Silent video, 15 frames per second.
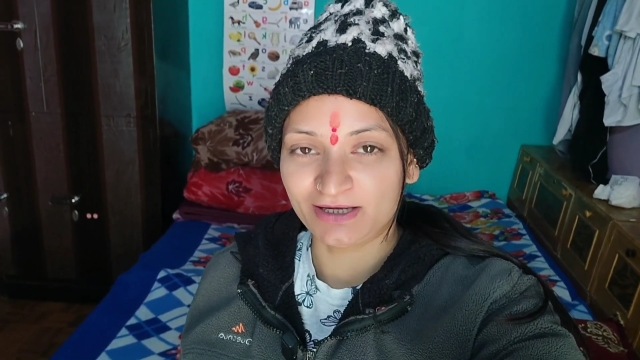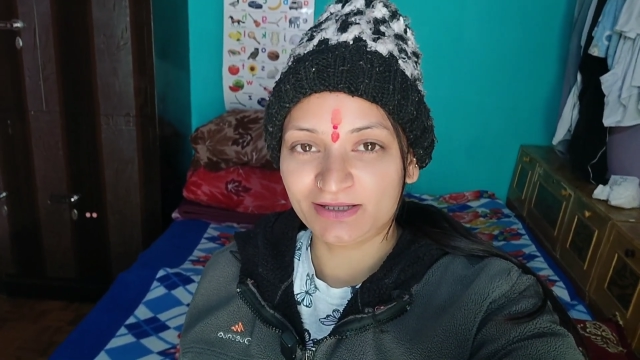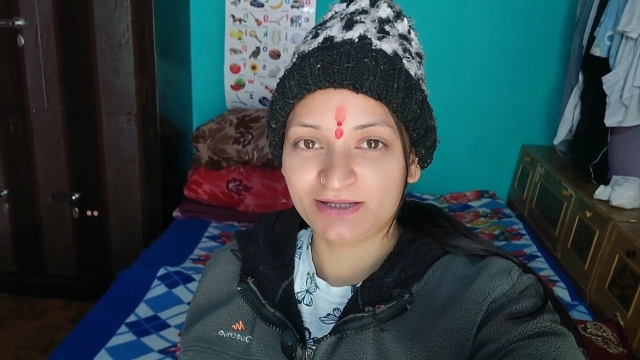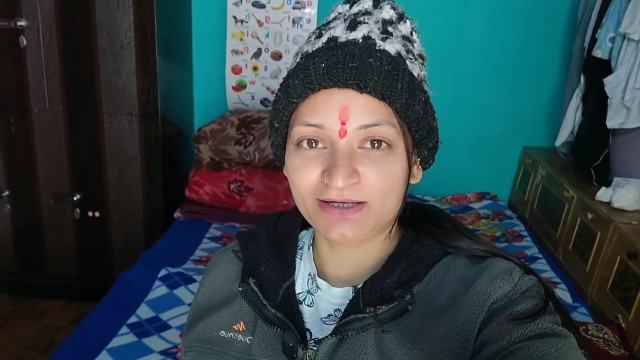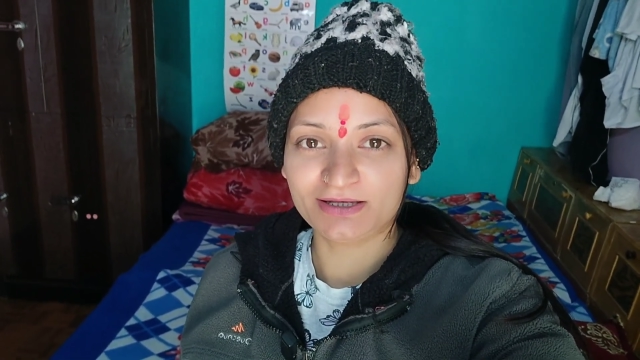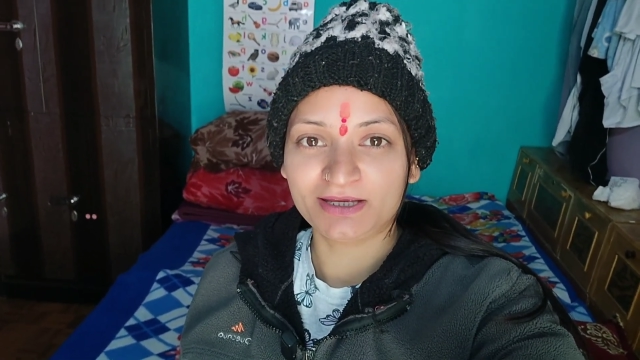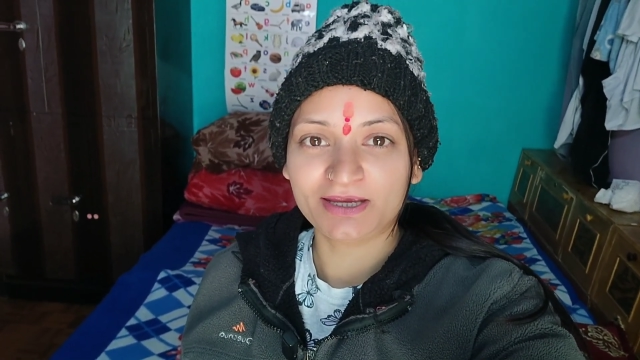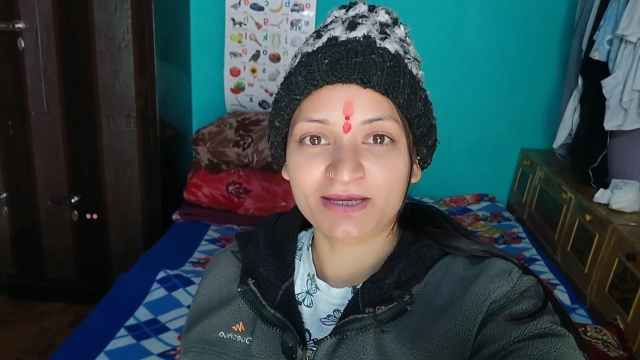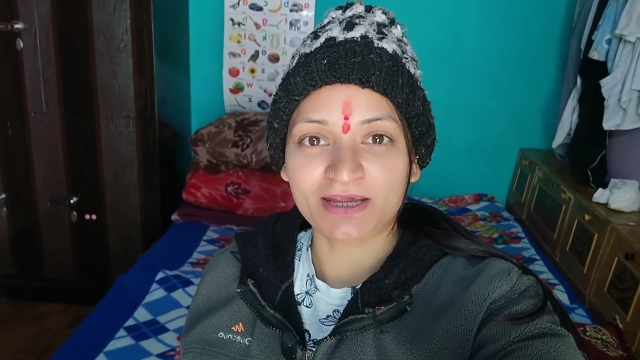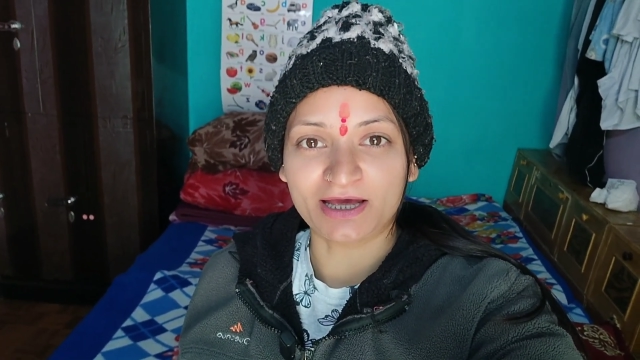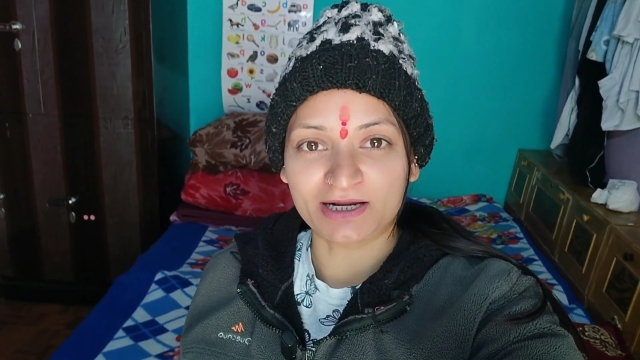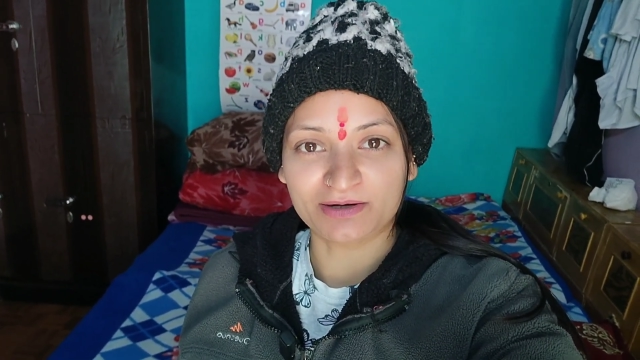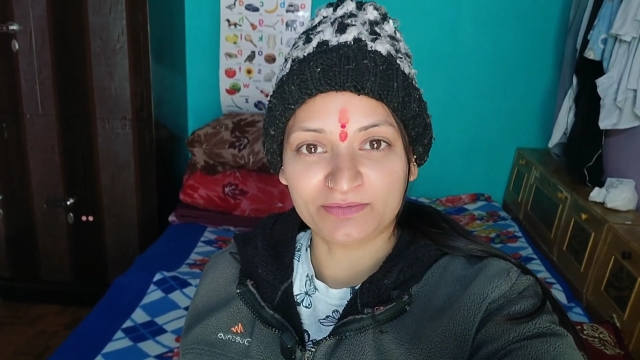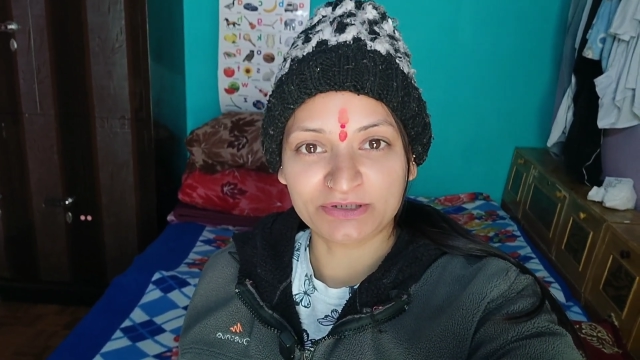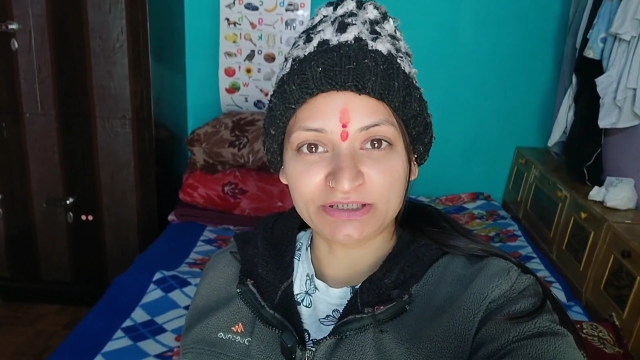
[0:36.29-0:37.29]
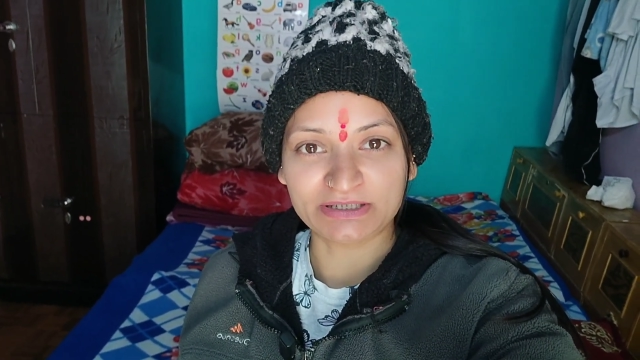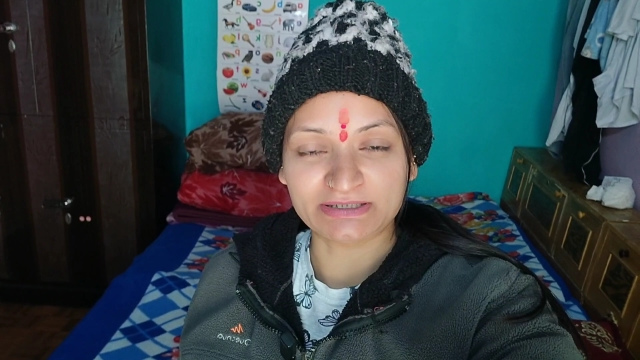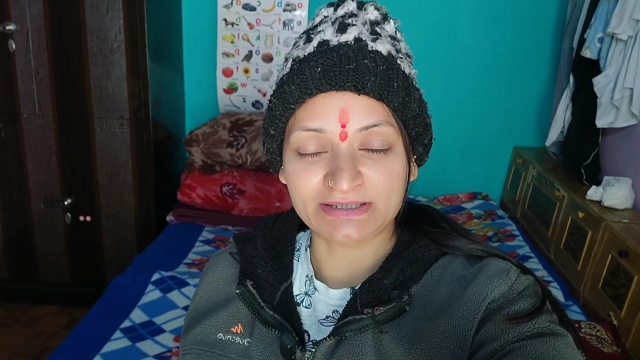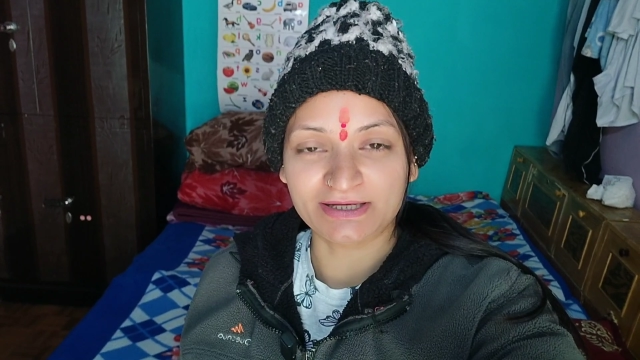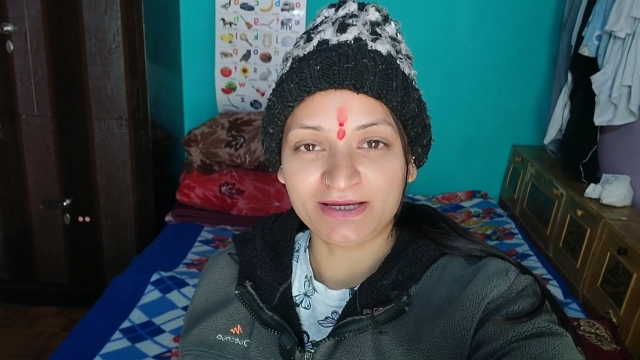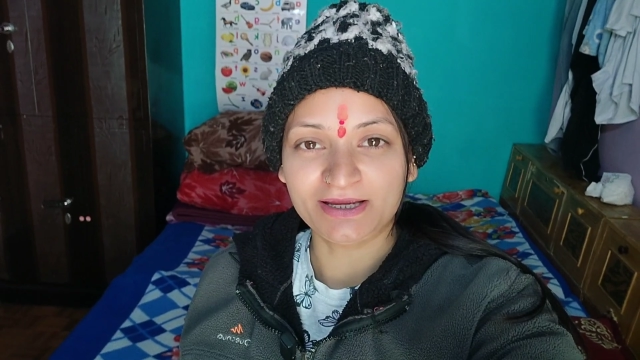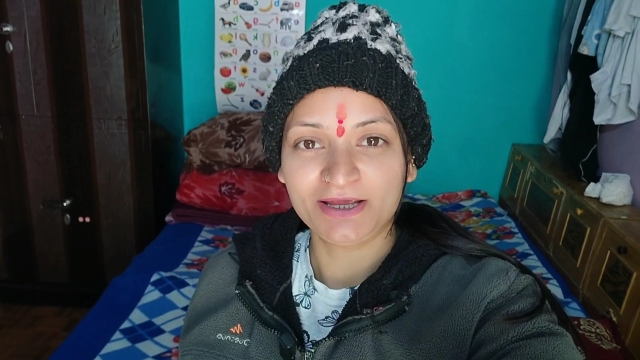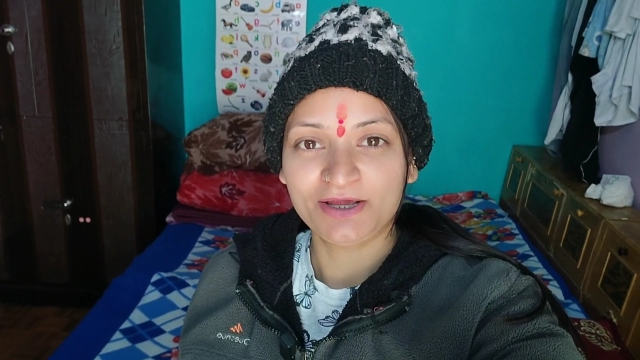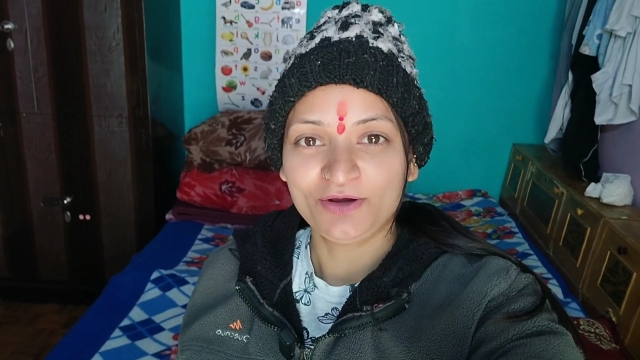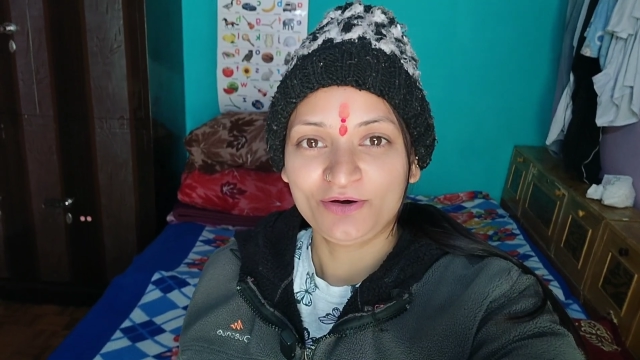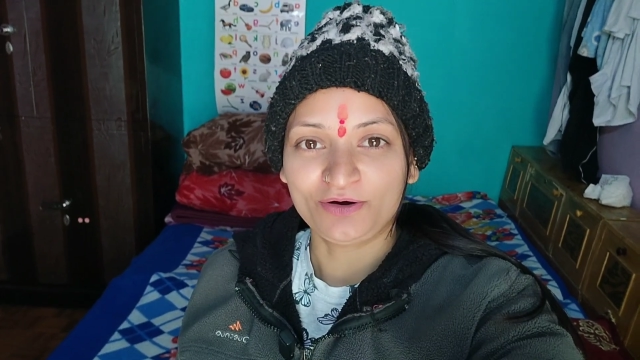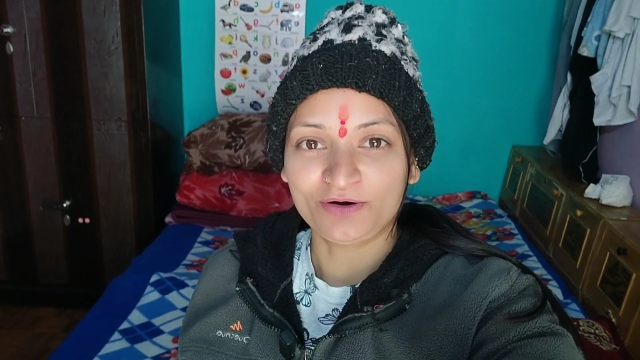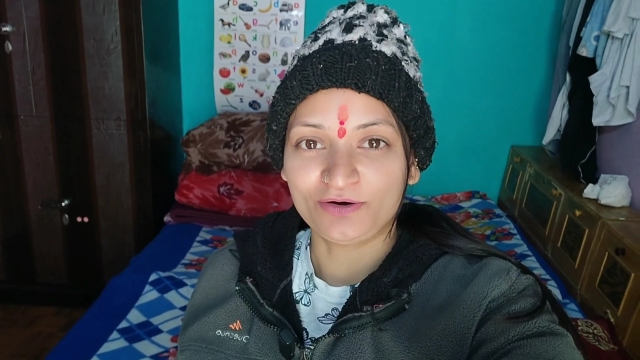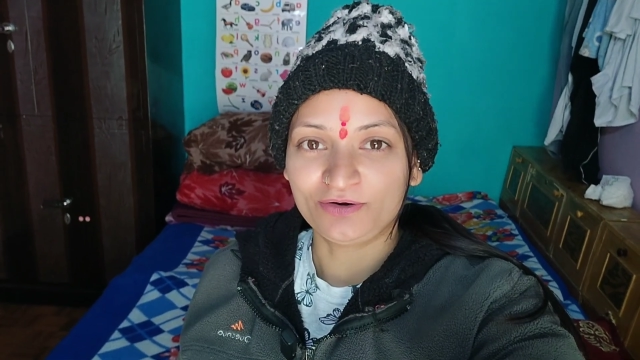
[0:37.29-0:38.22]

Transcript: दी है दिन के 11 बजे से